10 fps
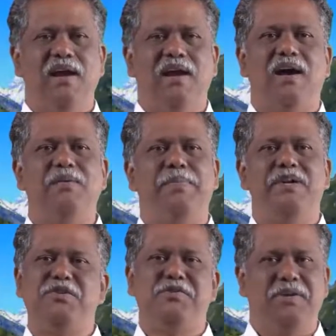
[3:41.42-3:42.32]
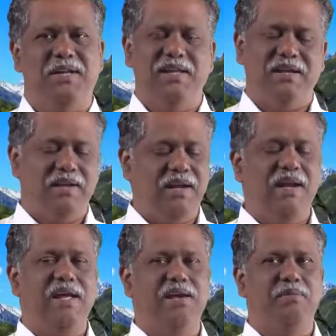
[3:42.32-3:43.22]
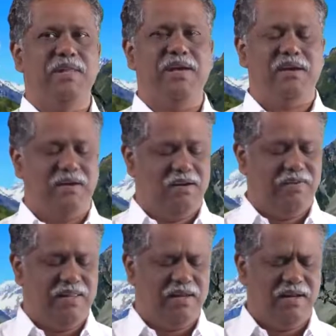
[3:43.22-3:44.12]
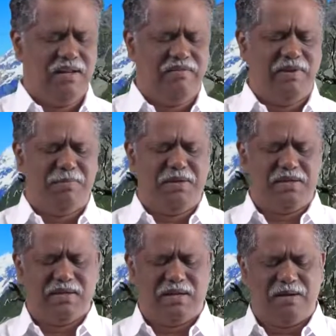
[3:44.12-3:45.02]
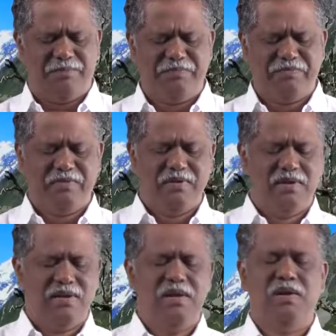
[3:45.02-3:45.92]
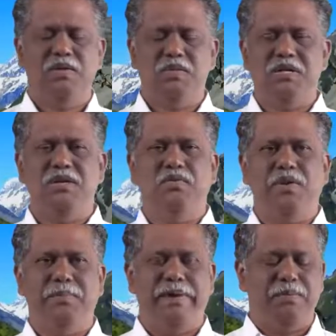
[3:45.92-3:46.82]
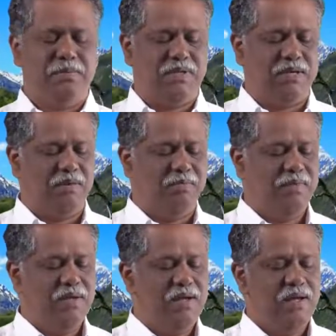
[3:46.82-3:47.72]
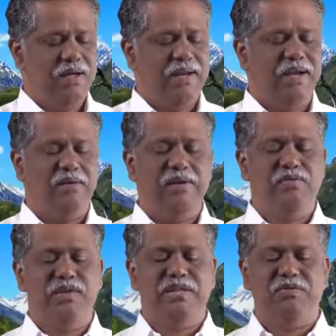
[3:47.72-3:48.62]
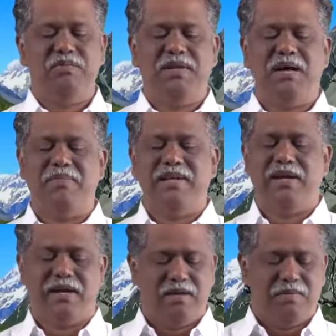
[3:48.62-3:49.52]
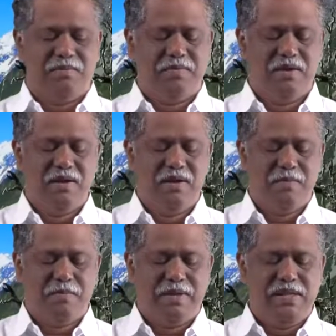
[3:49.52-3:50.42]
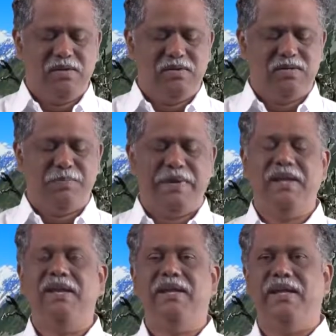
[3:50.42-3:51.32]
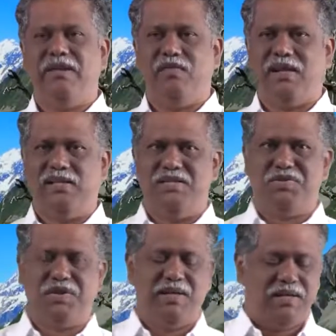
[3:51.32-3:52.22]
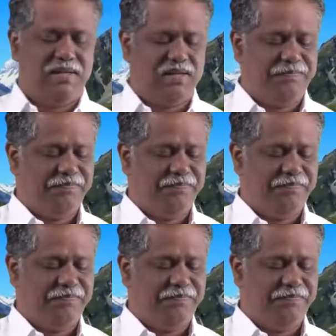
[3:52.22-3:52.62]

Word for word: நான் பெற்றுக்கொண்டது இல்லை என்பதை ஆண்டவர் இந்த நாளில் வெளிப்படுத்துகிறார் ஒன்று குறிப்பேடு புத்தகம் இருபத்தி ஒன்பதாம் அதிகாரம் பதினொன்று பனிரெண்டு இறைவார்த்தை சொல்லுகிறது